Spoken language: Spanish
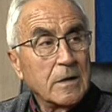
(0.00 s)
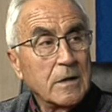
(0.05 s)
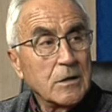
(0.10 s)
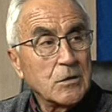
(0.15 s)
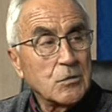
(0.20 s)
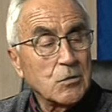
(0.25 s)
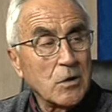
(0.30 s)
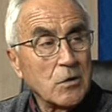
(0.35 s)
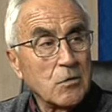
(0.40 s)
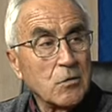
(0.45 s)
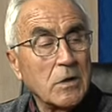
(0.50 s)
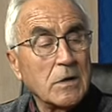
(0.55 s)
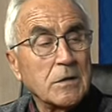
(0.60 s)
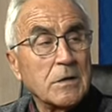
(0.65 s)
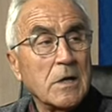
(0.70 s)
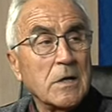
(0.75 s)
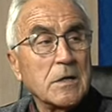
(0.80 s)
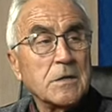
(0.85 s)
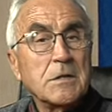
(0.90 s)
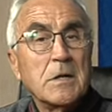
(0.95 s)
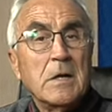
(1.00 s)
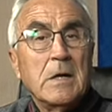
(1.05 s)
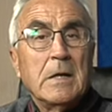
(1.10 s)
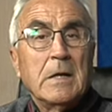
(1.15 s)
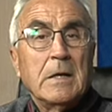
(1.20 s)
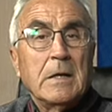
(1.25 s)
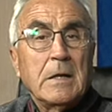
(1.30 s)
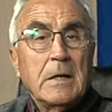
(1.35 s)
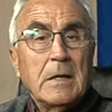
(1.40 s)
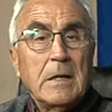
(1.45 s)
estos años de atrás
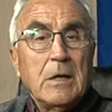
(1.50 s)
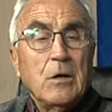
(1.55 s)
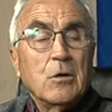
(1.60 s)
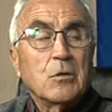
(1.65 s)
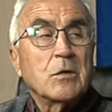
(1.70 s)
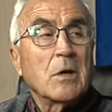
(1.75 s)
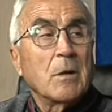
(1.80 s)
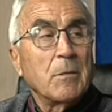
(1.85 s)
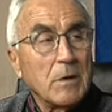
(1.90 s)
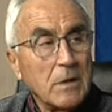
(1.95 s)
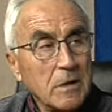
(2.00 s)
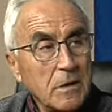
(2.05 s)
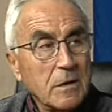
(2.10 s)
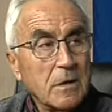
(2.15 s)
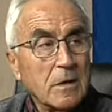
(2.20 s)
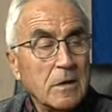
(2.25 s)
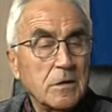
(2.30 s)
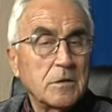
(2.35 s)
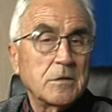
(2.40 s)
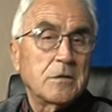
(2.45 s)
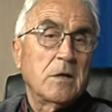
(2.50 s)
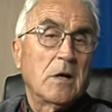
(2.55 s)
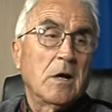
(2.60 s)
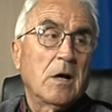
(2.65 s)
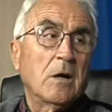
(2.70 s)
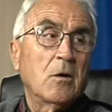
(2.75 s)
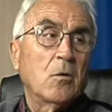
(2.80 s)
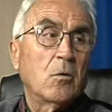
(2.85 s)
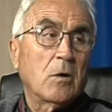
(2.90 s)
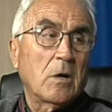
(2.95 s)
y otra vez se
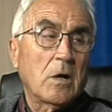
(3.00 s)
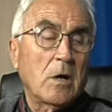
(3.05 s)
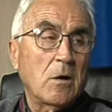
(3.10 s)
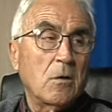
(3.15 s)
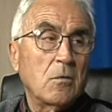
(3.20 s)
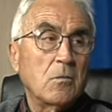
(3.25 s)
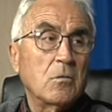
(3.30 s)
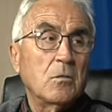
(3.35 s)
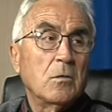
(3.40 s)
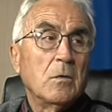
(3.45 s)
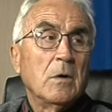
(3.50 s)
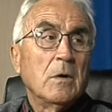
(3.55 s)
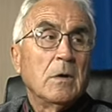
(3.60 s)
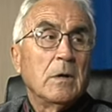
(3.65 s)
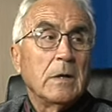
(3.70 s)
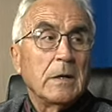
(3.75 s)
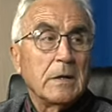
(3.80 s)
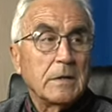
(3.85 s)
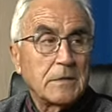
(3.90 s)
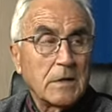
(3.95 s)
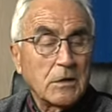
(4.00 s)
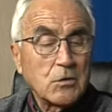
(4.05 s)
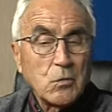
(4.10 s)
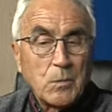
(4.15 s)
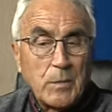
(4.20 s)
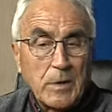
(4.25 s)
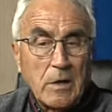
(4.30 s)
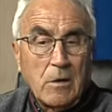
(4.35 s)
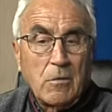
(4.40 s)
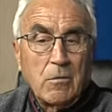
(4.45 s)
ha logrado, se ha
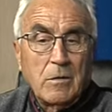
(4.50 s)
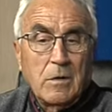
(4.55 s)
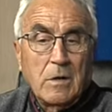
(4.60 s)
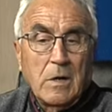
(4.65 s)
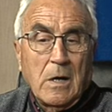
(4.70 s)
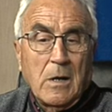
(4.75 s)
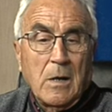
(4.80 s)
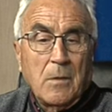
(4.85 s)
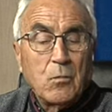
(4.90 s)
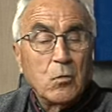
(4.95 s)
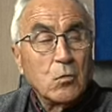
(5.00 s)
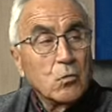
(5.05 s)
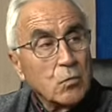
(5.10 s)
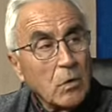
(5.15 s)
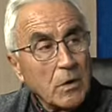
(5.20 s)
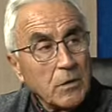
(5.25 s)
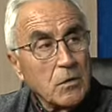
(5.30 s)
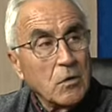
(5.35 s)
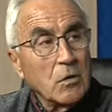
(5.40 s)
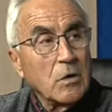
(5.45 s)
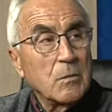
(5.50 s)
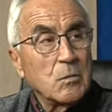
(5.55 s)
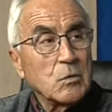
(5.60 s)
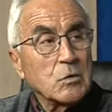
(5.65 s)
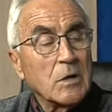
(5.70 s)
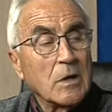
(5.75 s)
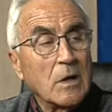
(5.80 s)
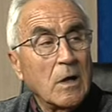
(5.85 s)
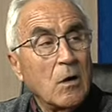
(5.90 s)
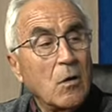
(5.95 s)
superado en la puntuación, hemos
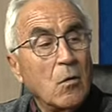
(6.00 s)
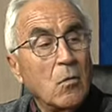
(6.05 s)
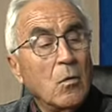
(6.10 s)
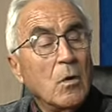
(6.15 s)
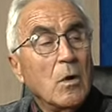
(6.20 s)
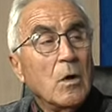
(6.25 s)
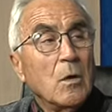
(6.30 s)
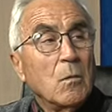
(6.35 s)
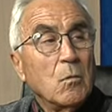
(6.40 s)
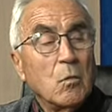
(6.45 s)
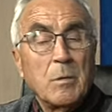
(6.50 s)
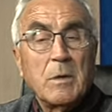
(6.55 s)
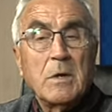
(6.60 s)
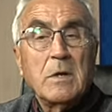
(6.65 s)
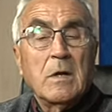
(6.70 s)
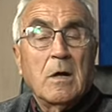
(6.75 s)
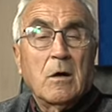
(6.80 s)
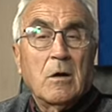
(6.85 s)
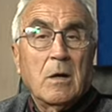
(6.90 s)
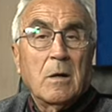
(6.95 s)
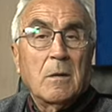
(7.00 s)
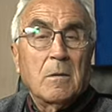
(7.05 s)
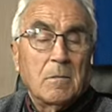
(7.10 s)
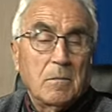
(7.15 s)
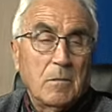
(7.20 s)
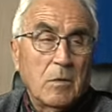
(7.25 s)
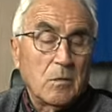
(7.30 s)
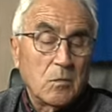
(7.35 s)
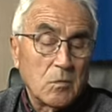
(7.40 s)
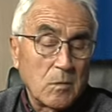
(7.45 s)
quedado muy bien y ahora
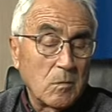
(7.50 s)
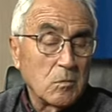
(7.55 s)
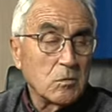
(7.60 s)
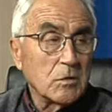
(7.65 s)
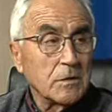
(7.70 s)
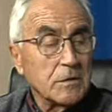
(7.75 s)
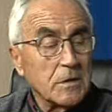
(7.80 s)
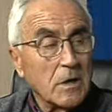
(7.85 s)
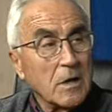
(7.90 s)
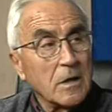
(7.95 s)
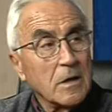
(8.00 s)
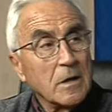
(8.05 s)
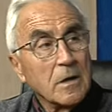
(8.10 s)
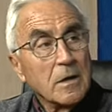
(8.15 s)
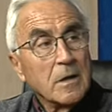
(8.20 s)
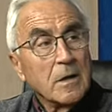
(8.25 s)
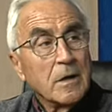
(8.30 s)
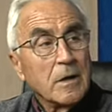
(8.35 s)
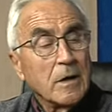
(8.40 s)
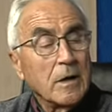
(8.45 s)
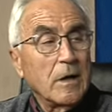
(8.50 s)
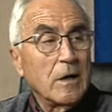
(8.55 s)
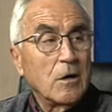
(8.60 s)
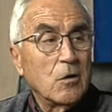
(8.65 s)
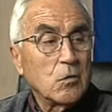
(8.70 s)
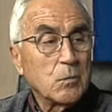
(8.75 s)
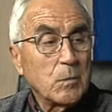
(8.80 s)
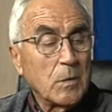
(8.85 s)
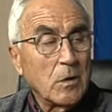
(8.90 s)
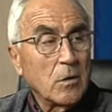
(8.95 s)
vamos, a entrar en
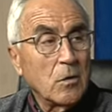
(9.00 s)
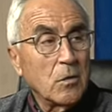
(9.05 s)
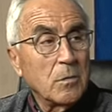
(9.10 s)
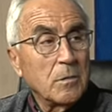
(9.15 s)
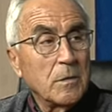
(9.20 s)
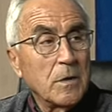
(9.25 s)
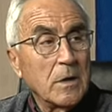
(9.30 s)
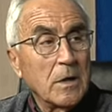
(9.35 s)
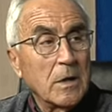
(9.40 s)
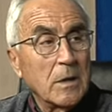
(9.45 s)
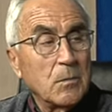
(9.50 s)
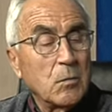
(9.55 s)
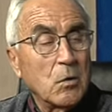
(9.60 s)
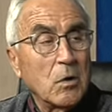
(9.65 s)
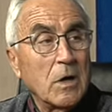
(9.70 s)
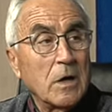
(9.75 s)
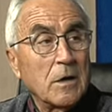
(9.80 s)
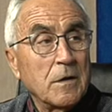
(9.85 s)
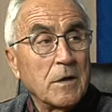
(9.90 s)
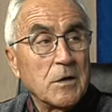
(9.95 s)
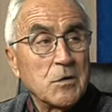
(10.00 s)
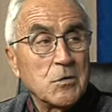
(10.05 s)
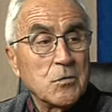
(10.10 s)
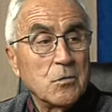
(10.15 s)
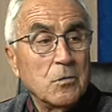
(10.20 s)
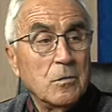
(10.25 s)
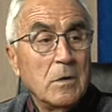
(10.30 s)
los playoffs por el ascenso.